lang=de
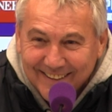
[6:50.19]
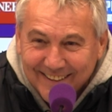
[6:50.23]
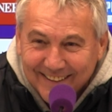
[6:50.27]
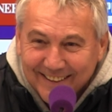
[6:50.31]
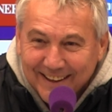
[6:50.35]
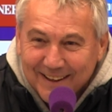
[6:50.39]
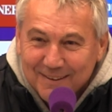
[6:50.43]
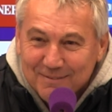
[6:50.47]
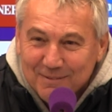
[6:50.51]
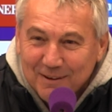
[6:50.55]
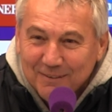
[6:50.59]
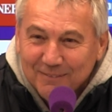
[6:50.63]

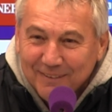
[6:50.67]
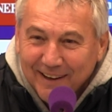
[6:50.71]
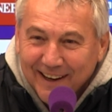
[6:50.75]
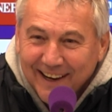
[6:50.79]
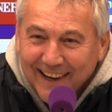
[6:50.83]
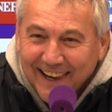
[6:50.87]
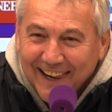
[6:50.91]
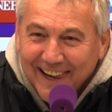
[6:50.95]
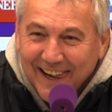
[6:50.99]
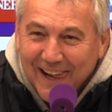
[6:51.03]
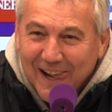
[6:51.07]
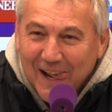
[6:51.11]
nehmen.
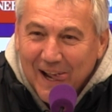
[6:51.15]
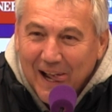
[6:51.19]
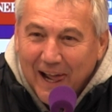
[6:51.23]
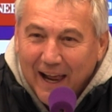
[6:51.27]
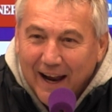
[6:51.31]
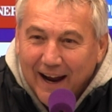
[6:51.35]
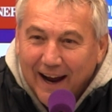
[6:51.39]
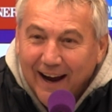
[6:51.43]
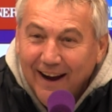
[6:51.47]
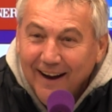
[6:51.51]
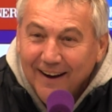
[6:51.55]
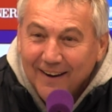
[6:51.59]

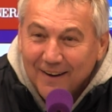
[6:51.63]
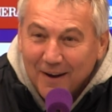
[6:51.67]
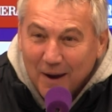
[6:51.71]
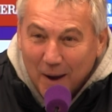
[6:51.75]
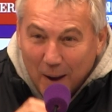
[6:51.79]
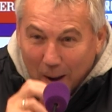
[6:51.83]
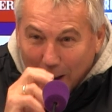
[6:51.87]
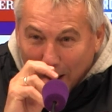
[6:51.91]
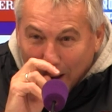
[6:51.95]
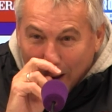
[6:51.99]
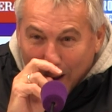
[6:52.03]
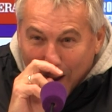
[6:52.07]
Ha?
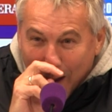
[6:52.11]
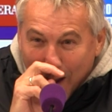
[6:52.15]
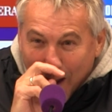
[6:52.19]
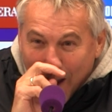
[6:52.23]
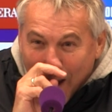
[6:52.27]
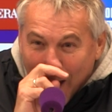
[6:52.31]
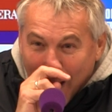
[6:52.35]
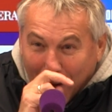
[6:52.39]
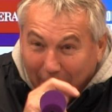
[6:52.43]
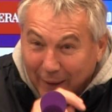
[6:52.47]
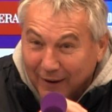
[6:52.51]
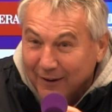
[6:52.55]

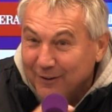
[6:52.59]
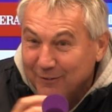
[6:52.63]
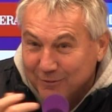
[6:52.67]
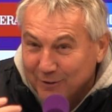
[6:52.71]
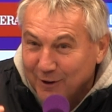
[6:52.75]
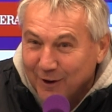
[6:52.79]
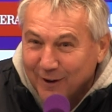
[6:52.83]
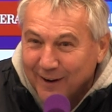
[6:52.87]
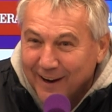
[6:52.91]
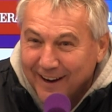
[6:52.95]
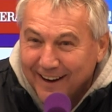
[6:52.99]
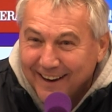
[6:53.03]
Ja,
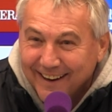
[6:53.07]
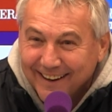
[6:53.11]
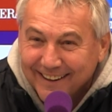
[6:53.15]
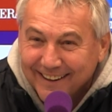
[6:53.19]
Frage.